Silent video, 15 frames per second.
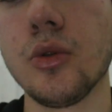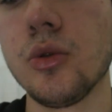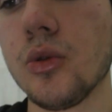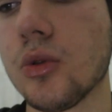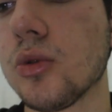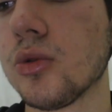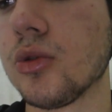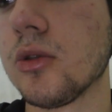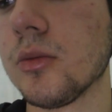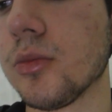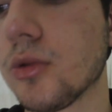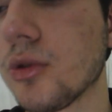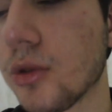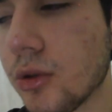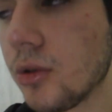9
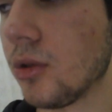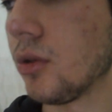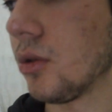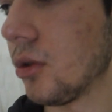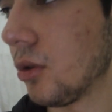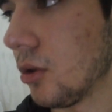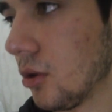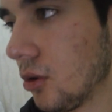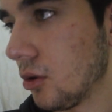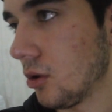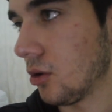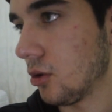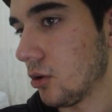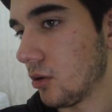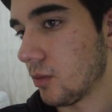olmuş.
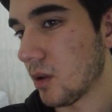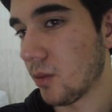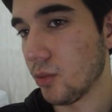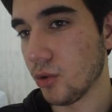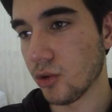Ben